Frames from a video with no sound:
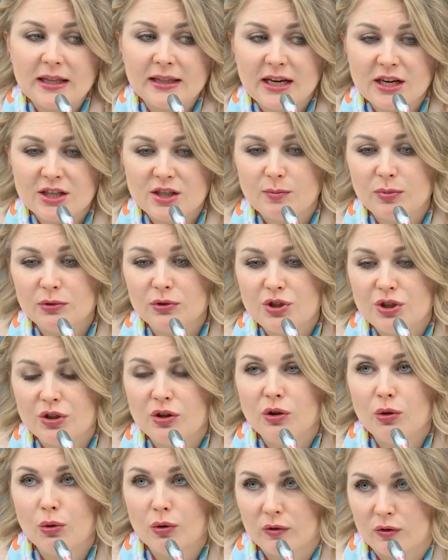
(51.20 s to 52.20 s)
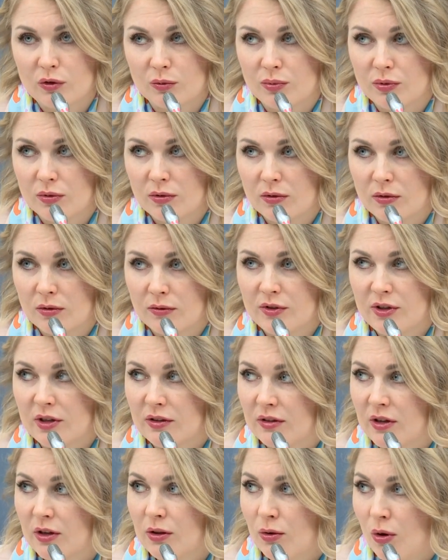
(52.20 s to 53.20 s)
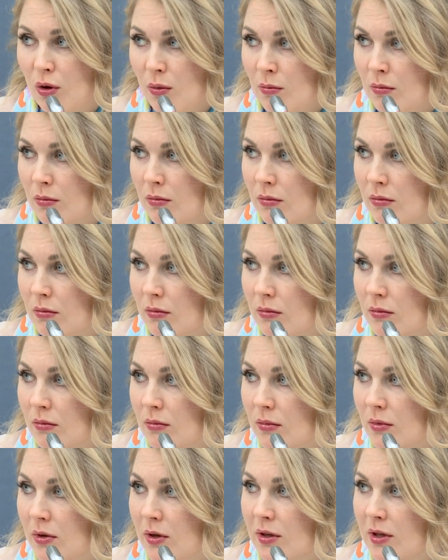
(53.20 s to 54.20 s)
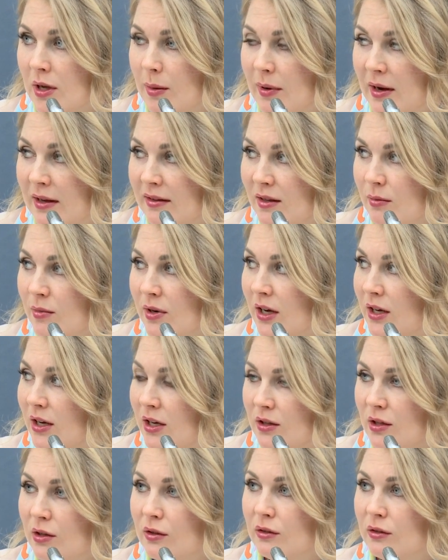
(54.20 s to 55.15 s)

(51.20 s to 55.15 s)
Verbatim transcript: даже получить доступ в детский дом, Э, необходимы какие-то